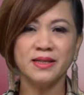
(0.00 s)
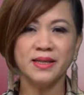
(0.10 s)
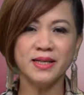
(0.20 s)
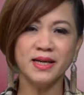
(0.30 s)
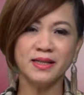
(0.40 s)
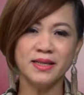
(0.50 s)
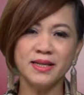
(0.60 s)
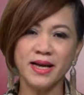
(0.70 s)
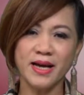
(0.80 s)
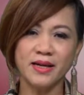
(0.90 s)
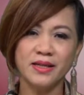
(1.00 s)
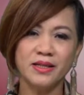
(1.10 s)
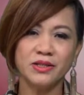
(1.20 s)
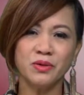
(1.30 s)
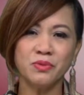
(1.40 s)
khởi hành đến Nga
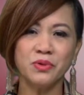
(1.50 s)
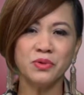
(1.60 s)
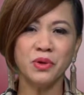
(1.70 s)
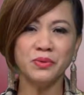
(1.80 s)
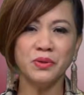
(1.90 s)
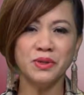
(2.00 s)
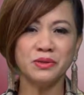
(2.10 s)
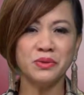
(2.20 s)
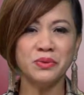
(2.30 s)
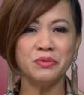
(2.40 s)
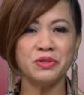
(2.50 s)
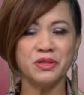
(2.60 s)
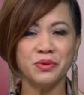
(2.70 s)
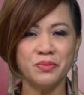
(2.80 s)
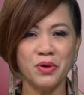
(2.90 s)
trong khuôn khổ nỗ lực thu hút
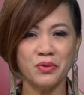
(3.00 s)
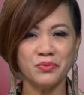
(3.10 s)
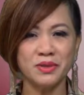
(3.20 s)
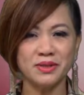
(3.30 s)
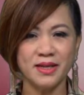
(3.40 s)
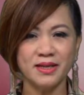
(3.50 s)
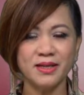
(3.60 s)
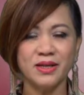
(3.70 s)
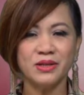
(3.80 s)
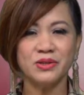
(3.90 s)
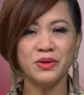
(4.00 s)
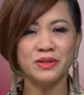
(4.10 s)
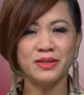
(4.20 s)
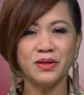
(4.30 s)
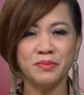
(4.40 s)
sự ủng hộ quốc tế cho những động